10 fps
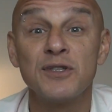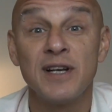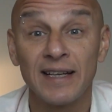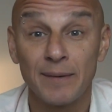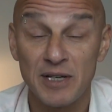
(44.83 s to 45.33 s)

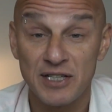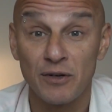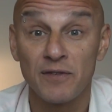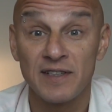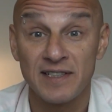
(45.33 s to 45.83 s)
diretamente da
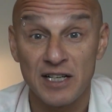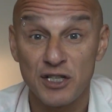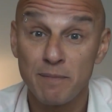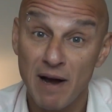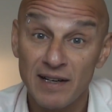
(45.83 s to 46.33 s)
Universidade
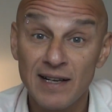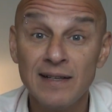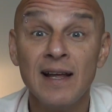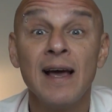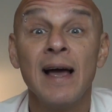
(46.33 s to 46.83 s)
de Meriden